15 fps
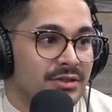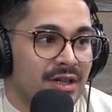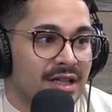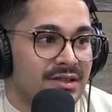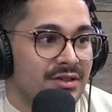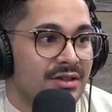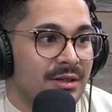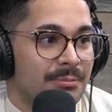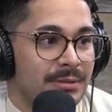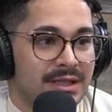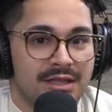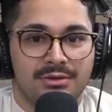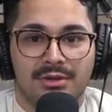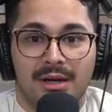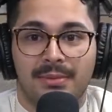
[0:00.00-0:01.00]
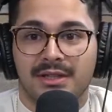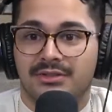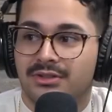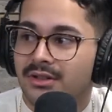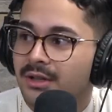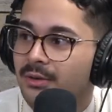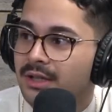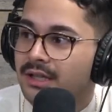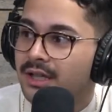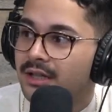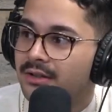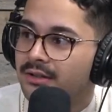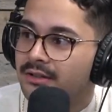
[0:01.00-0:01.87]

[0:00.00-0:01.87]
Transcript: Yo la sigo respetando una persona igual que